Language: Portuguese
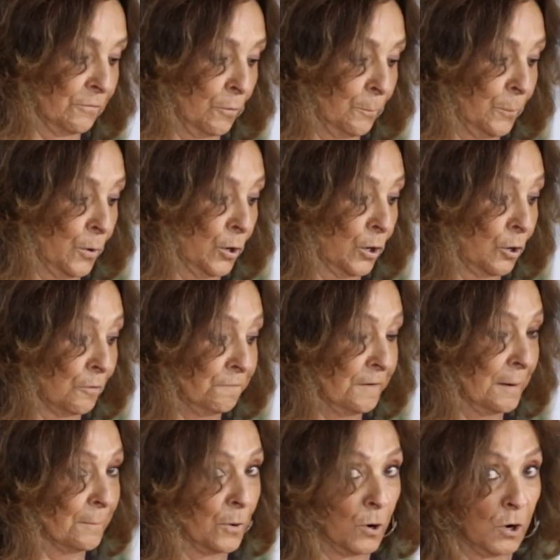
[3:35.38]
vou pôr o
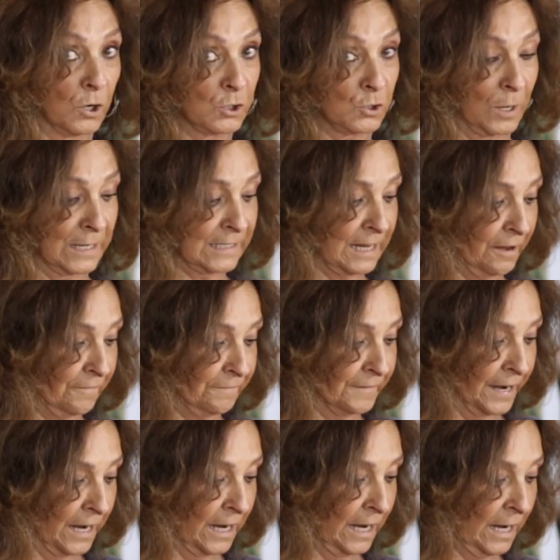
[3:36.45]
famoso
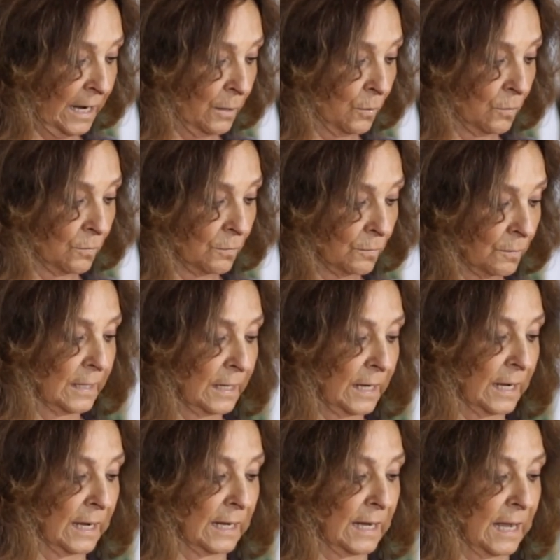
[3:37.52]
açafrão,
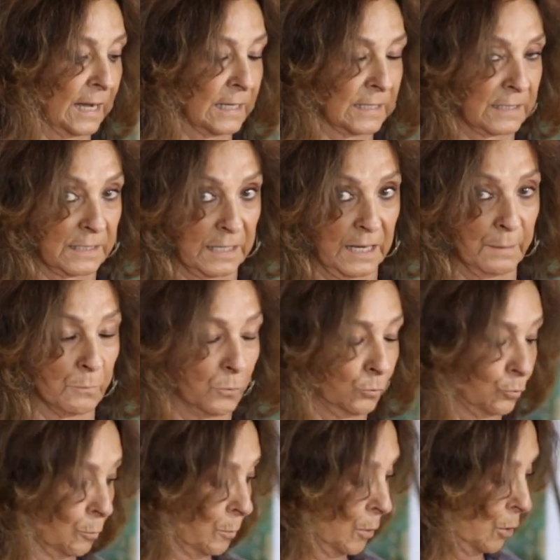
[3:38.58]
que aliás é
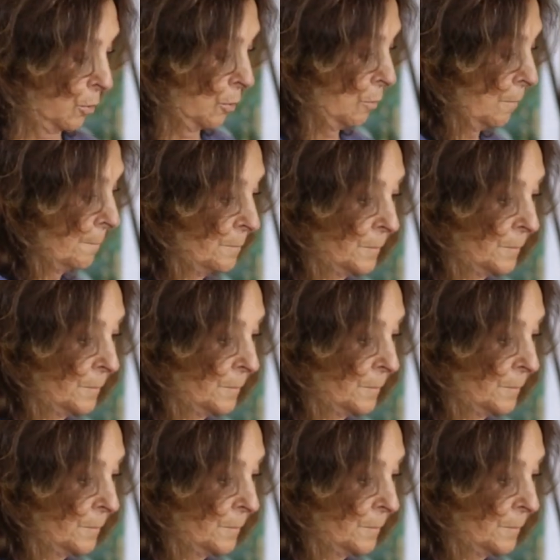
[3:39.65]
muito bom.